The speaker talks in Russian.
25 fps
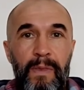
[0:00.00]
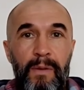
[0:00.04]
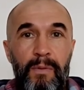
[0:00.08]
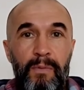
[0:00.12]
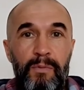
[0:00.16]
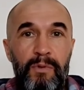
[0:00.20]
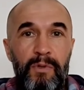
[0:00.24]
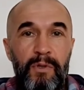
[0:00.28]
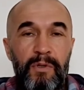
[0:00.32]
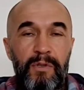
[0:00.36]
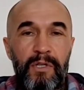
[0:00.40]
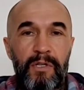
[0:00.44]
У
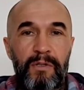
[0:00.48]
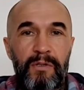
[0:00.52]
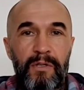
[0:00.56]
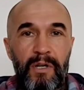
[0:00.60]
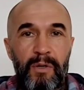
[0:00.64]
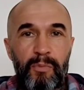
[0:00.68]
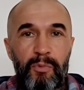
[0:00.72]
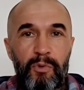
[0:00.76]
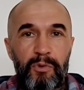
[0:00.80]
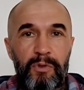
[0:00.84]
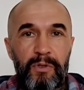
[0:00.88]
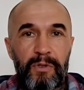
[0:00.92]
нее нет
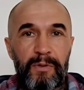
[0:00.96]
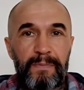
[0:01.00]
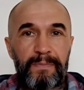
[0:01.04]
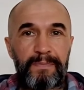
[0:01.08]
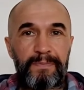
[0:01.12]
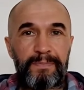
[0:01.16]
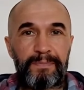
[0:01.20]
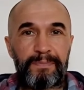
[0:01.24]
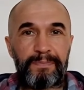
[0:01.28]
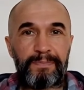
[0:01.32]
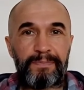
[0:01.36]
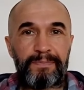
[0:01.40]
работы.
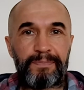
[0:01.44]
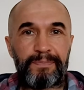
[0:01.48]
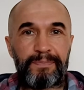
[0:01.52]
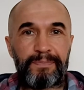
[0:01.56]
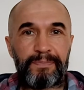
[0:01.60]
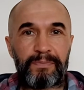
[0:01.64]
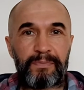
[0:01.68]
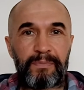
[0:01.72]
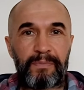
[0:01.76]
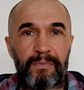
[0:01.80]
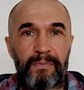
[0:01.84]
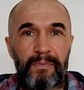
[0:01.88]

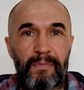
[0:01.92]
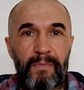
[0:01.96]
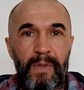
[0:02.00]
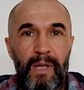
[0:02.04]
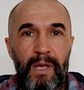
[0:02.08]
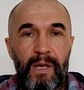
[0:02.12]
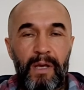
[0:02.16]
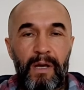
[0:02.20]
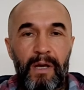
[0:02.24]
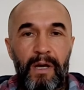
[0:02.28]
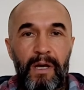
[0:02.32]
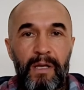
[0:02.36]

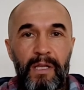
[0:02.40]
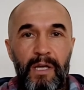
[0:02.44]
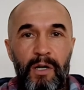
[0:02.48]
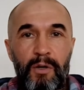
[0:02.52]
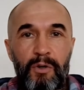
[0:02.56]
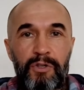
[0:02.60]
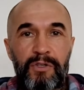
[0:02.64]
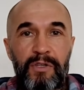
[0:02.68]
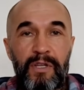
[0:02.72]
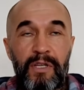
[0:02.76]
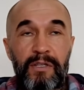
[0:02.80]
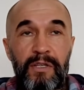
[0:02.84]
Она
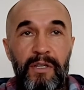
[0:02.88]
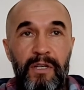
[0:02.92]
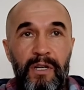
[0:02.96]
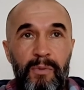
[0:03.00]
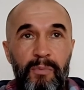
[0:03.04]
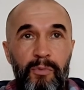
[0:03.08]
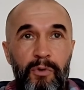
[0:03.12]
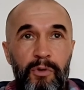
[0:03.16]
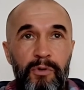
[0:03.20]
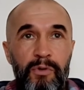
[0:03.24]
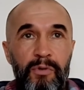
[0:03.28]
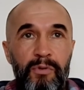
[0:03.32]
хочет найти
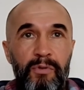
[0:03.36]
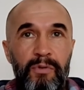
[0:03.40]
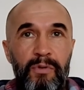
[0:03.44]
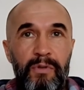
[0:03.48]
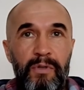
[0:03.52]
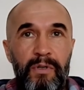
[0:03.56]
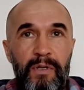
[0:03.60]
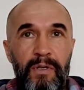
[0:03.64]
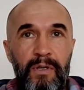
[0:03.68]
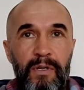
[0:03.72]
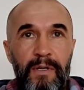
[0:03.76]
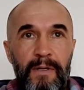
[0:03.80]

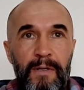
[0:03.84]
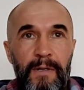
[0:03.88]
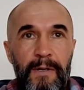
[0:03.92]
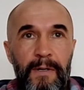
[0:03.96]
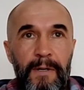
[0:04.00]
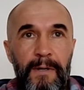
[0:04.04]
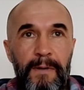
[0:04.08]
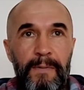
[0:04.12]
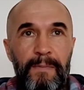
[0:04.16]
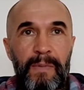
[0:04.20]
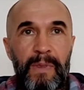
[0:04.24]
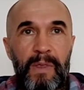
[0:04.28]
работу,
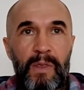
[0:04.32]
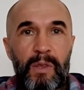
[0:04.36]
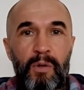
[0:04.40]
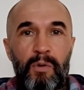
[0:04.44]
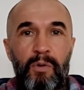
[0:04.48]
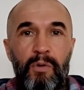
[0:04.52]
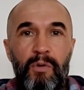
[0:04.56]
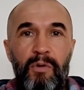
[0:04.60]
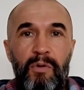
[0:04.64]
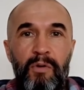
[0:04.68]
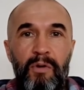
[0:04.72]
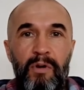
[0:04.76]

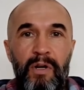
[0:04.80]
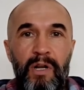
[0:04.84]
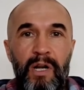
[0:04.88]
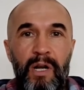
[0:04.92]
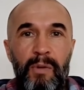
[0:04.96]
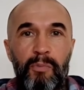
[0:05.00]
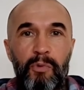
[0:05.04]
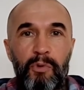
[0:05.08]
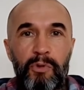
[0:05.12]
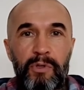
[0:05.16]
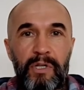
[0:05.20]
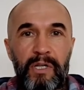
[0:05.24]
но
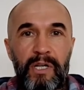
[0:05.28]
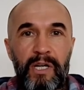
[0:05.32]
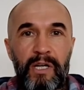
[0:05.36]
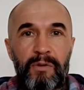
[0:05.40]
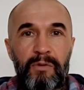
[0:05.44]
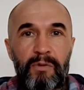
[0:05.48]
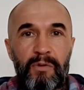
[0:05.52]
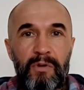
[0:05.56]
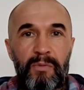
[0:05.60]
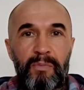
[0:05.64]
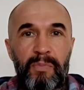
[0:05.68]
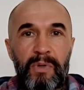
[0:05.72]
работа,
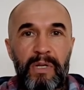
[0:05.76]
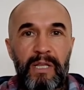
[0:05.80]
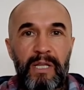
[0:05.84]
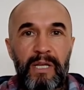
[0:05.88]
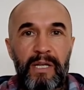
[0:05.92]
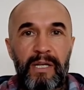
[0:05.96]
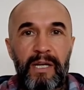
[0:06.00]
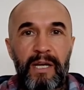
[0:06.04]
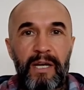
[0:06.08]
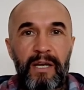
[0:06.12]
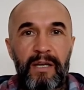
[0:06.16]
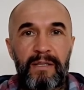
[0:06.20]
которая
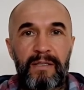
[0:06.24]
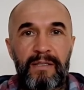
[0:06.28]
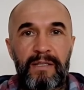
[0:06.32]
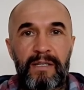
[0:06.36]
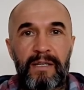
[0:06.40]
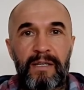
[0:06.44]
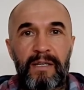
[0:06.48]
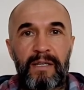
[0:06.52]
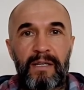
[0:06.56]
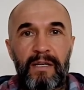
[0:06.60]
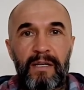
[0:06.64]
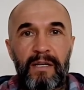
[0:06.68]

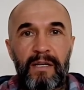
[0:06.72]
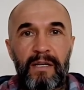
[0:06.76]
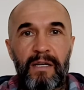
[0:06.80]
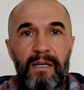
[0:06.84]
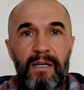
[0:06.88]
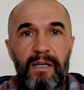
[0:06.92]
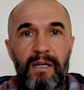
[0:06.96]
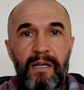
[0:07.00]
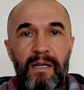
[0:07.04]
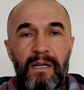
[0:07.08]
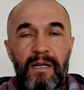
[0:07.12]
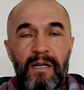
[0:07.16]
предлагается,
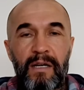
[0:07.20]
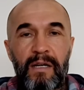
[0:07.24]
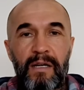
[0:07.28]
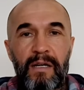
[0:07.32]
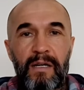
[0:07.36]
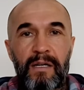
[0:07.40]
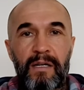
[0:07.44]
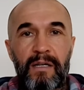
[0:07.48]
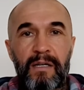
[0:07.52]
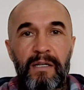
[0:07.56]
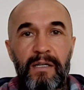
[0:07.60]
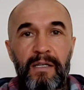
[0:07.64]

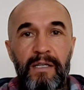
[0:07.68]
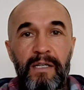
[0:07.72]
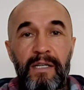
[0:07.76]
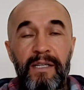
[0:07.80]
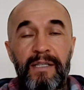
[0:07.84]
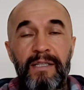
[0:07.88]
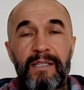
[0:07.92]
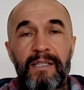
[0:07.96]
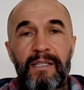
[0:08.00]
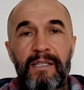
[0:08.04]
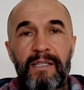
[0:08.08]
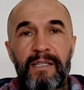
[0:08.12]
а,
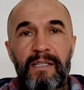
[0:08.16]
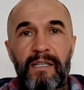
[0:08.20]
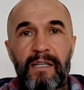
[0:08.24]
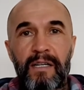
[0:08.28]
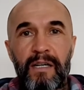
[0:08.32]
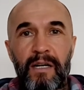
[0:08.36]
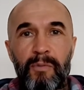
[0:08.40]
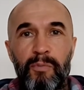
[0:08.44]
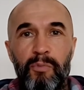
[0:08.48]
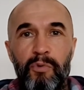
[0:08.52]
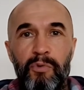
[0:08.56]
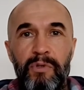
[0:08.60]
это
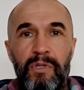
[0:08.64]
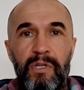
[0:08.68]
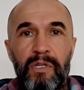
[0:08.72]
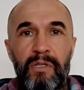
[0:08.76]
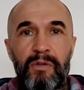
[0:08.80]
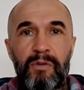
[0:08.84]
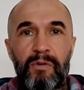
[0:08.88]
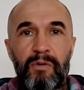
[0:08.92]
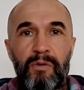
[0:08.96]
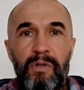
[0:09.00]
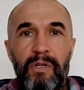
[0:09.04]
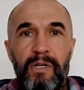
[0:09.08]

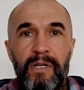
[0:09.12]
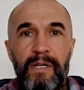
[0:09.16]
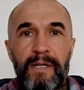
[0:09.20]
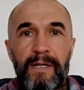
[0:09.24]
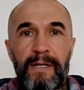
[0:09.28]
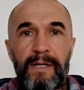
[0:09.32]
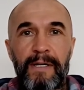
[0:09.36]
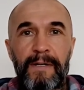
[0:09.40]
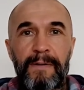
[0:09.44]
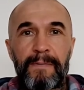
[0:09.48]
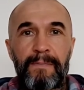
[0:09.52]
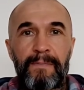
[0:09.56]
работает
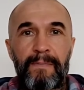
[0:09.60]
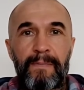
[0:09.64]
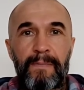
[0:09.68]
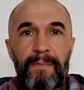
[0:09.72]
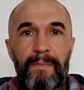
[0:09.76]
только